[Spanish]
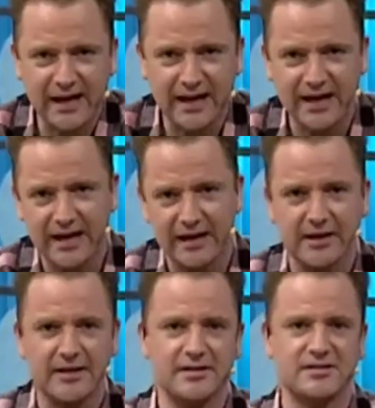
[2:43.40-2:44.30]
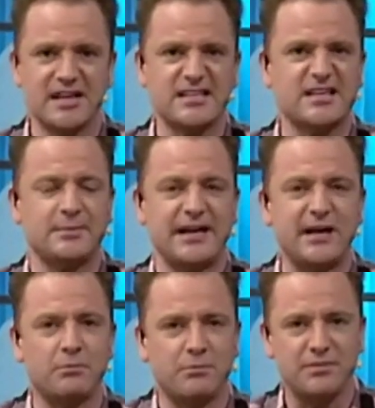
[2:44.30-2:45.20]
que eh, eh, eh, se
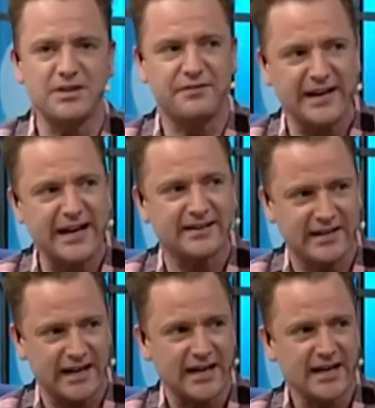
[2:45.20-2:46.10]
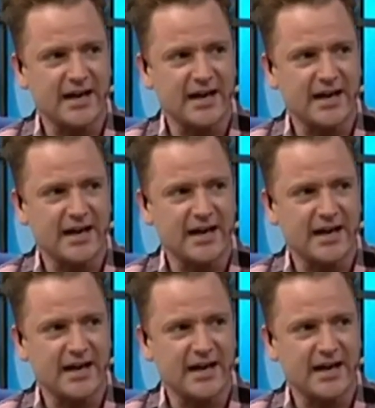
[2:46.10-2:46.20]
aceptaría diferente,